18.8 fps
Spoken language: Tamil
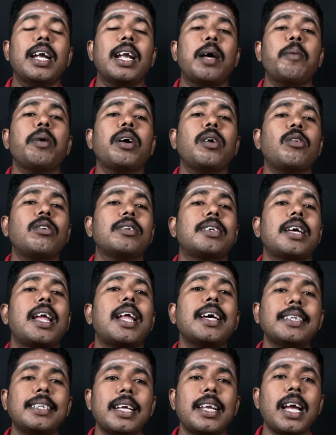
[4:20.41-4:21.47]
நமக்கு ஒரு
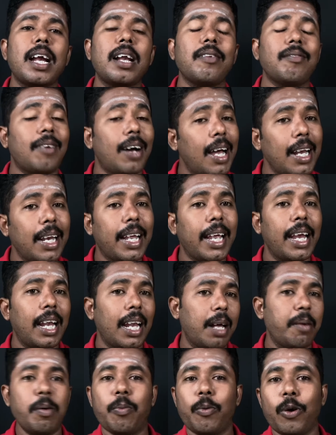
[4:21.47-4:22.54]
சராசரியான வாழ்க்கை
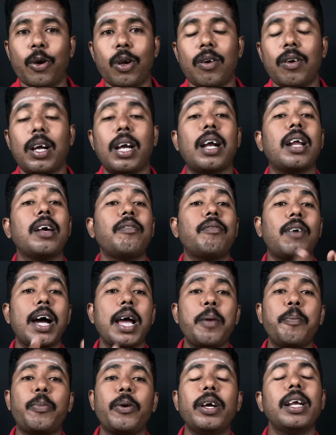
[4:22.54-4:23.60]
இல்லாமல் போயிடுறதுக்கான
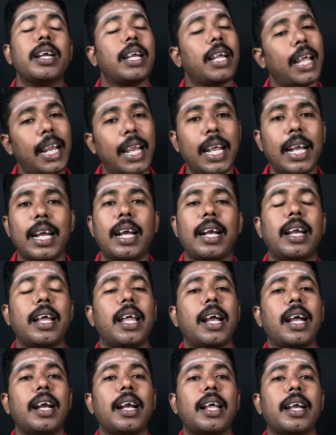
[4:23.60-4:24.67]
வாய்ப்பு நிறைய
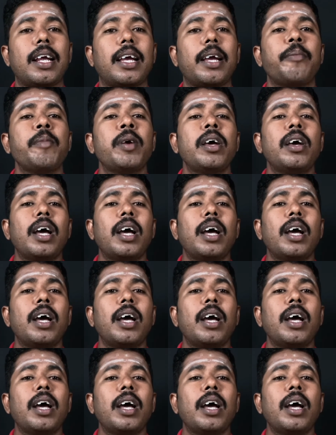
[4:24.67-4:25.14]
நேரங்களில் இருக்குது